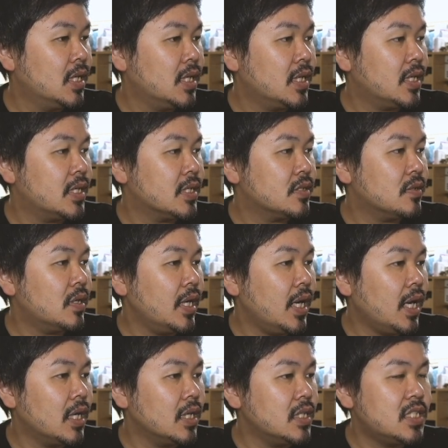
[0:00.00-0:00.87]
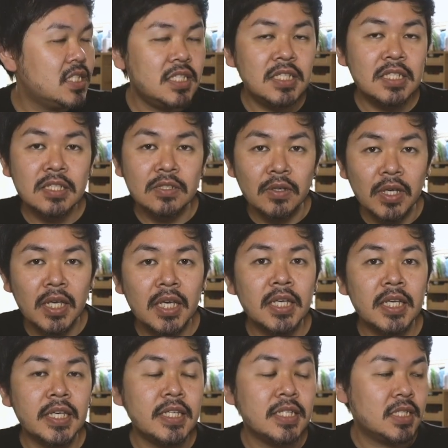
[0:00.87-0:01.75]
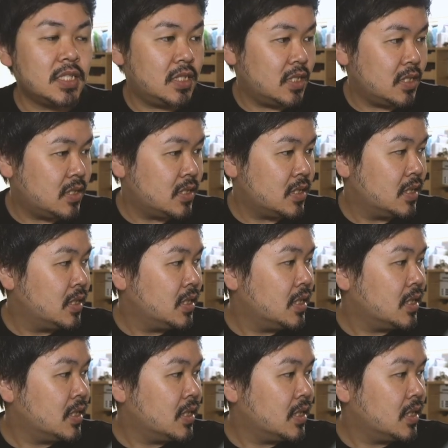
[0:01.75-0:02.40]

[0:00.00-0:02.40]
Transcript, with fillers: えー、それが1日の平均値です。